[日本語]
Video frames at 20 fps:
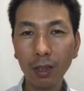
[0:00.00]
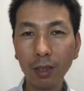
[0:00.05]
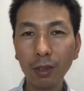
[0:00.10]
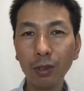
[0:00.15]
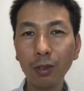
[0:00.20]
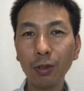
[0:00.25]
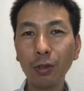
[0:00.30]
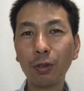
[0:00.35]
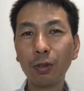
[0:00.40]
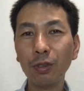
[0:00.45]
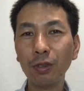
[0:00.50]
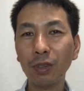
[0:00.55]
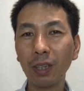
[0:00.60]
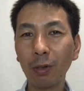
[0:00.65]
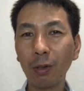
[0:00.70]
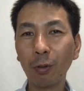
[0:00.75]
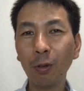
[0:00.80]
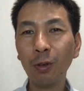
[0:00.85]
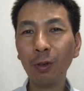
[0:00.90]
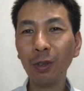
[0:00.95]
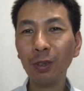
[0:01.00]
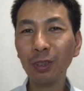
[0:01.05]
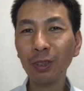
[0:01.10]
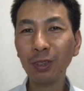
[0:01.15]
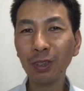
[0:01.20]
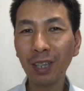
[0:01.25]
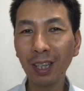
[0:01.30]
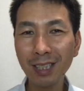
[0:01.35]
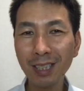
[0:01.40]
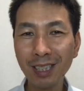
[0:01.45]
いう風な、こうい
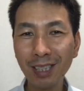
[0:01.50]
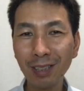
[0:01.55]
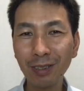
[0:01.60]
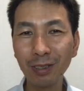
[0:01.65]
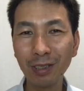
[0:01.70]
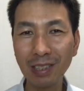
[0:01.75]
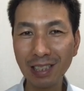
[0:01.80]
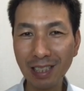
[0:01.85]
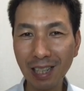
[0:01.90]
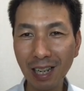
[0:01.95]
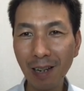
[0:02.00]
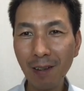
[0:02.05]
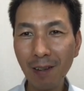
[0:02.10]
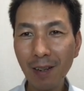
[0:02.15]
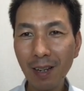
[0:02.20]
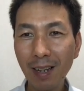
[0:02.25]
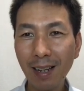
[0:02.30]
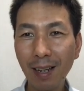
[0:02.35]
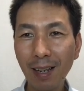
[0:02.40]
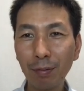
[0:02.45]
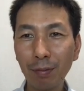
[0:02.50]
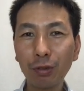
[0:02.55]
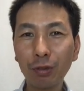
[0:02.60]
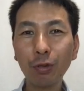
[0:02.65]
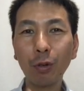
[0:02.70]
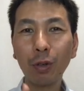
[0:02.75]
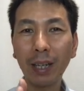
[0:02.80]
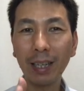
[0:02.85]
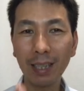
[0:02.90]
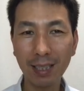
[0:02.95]
う感じでくるんですね。
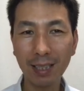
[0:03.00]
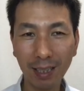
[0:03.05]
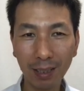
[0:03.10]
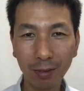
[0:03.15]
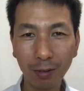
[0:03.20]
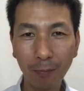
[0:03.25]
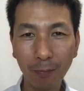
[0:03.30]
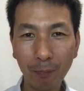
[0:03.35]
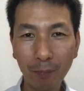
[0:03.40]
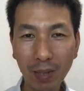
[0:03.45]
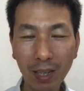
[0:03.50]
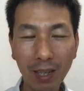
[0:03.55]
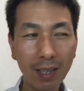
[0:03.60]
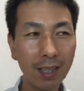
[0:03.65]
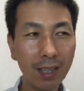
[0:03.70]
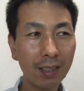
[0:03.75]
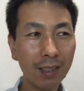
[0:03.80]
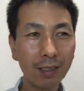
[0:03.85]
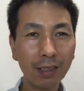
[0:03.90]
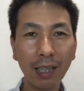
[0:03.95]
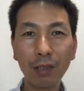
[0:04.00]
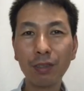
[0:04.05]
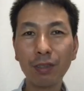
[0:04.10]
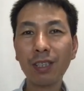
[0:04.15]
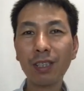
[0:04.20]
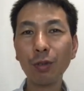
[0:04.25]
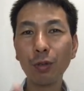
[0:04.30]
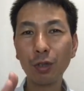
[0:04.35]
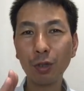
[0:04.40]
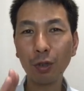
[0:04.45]
服を変えなさいと、ね、で
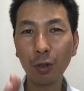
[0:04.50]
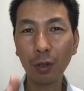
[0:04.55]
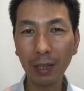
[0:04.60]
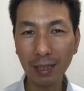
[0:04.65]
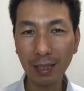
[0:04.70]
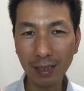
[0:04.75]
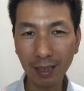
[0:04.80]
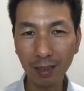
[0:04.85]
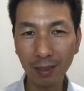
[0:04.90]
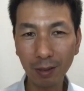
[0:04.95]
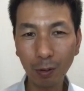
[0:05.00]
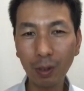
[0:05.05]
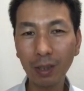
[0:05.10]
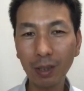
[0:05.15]
靴を揃えなさいと